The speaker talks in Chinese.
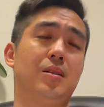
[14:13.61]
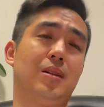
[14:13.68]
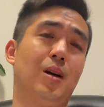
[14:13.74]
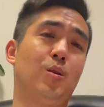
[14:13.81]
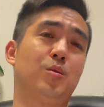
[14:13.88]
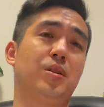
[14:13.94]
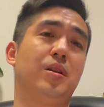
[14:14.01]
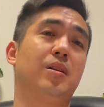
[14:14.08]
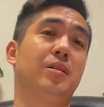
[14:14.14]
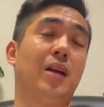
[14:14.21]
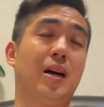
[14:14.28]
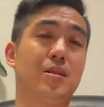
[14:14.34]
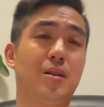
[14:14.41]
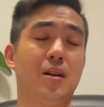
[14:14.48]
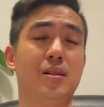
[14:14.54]
然后这个
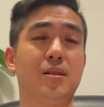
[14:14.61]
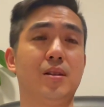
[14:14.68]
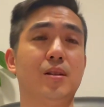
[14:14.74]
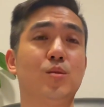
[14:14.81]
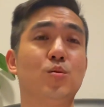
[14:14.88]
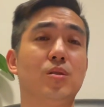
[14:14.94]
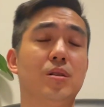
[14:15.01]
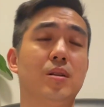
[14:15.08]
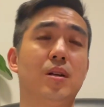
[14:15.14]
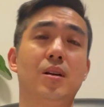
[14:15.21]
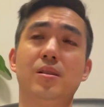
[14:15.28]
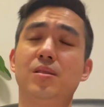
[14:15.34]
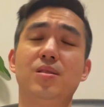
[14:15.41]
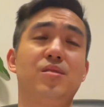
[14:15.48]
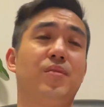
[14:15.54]
拿下了这个
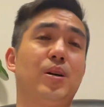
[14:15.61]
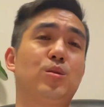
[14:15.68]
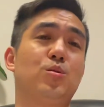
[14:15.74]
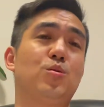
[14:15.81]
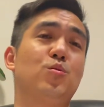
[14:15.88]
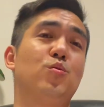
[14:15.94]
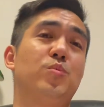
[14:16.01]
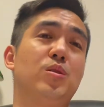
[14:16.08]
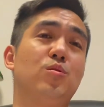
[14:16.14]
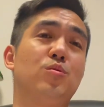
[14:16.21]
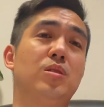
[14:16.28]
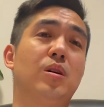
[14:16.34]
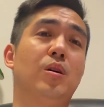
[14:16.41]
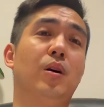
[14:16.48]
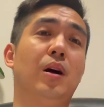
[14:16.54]
自己发球局五比五
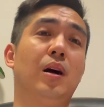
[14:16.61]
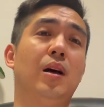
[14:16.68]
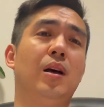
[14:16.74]
以后啊，